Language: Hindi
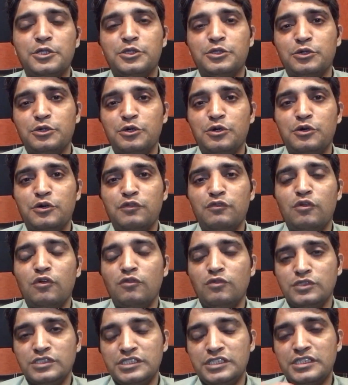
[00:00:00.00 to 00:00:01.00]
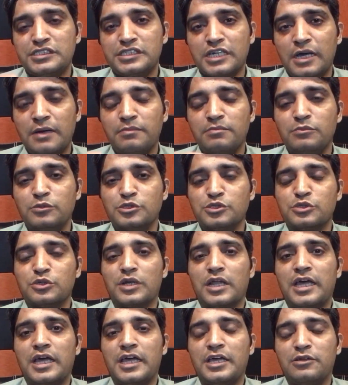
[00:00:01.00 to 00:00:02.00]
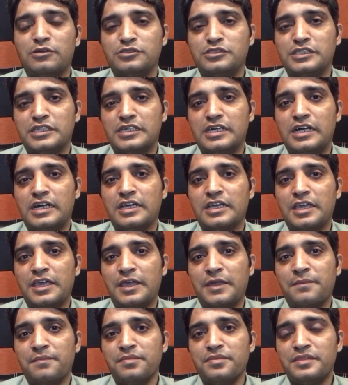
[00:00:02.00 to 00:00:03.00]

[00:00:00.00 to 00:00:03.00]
तो वो वज़ीर साहब मुस्कुराए और उसने कहा कि